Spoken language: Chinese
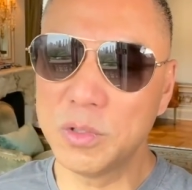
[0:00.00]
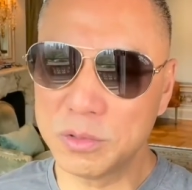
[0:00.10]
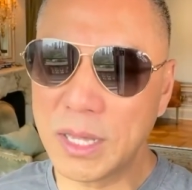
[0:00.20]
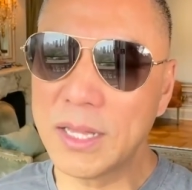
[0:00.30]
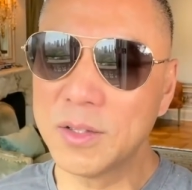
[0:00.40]

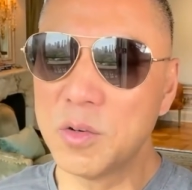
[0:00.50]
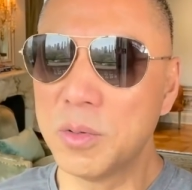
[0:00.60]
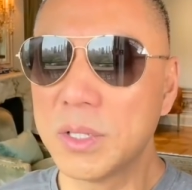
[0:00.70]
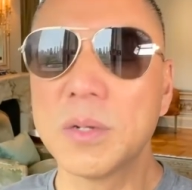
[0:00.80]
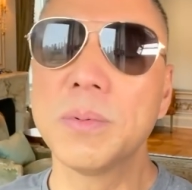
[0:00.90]
就他能
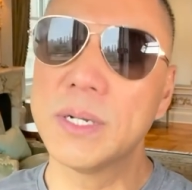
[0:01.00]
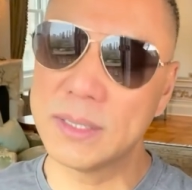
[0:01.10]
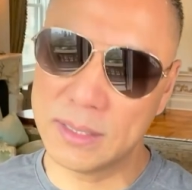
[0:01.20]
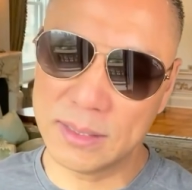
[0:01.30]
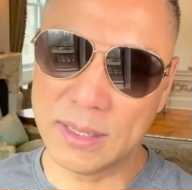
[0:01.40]
活，那是不可
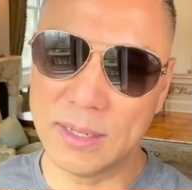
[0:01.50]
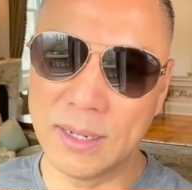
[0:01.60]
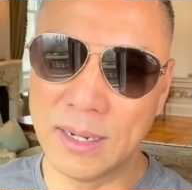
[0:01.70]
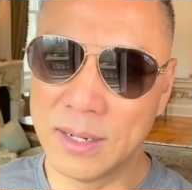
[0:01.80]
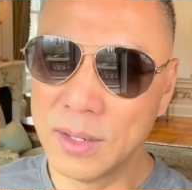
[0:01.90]
能的
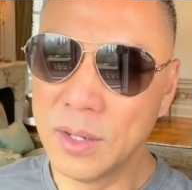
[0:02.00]
啊！